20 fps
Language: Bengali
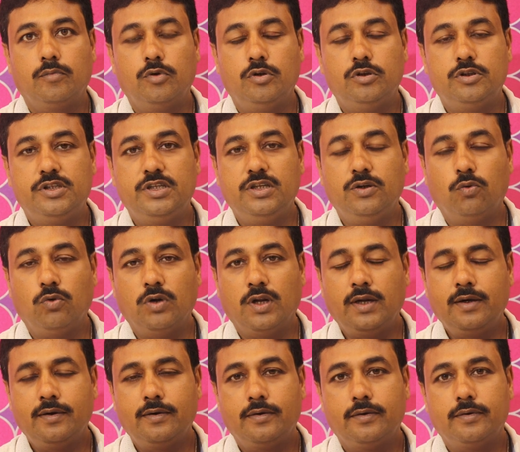বলছি
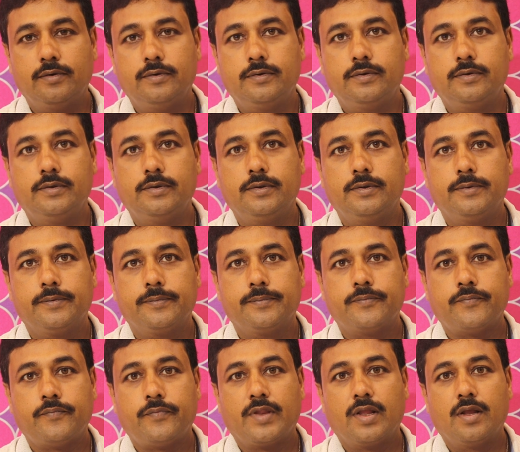ওনার
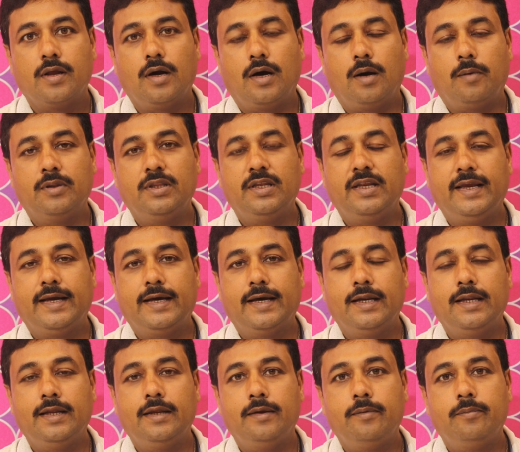আচ্ছা আমাদের
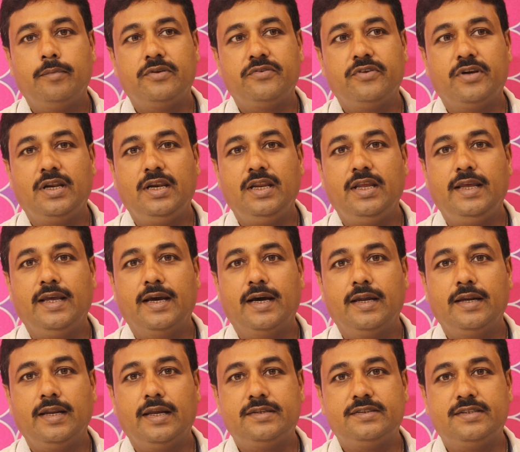এখানে বেসিক্যালি
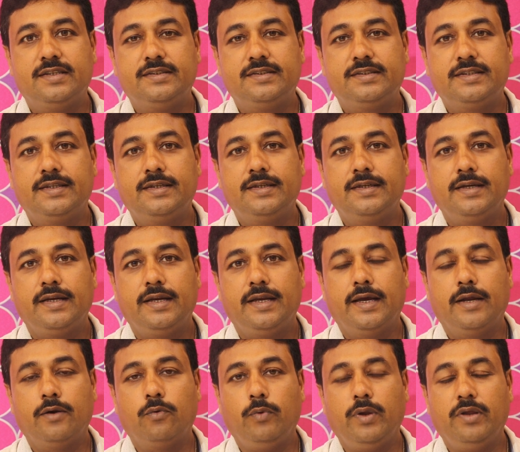হেয়ার এক্সটেনশন
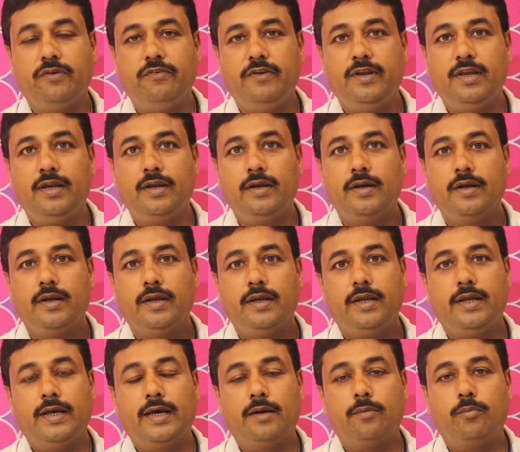হেয়ার উইভিং
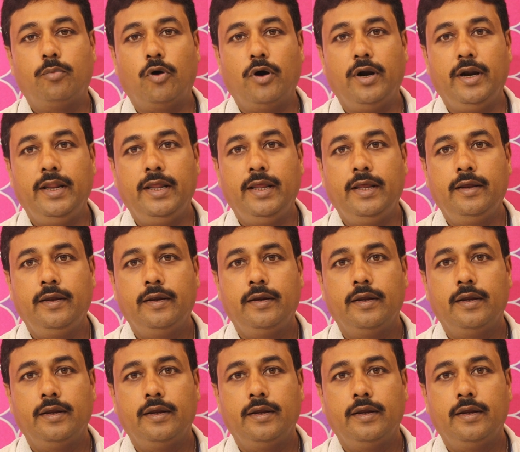হেয়ার বন্ডিং